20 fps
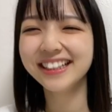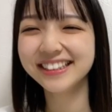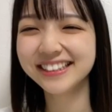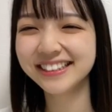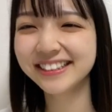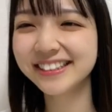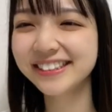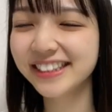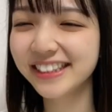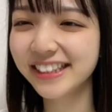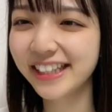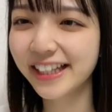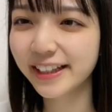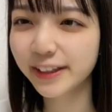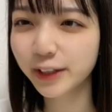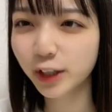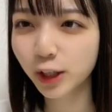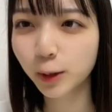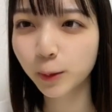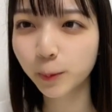そうだね
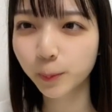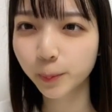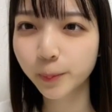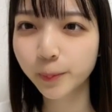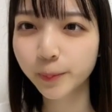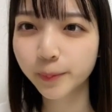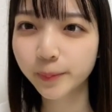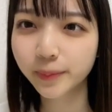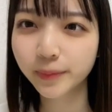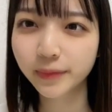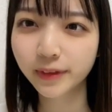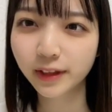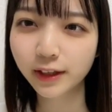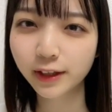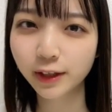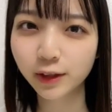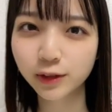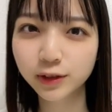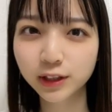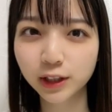
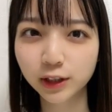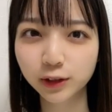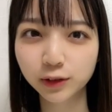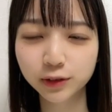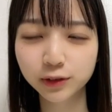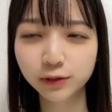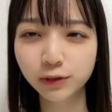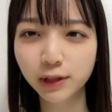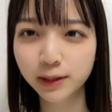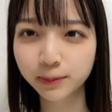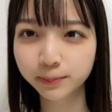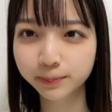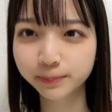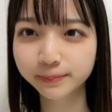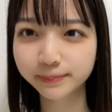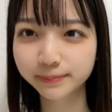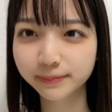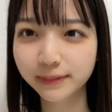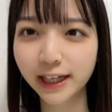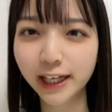気をつけとくわ
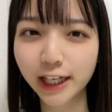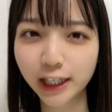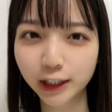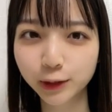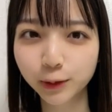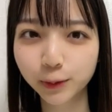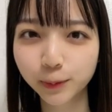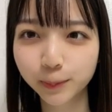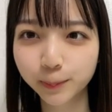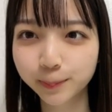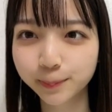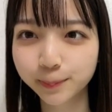ありがとう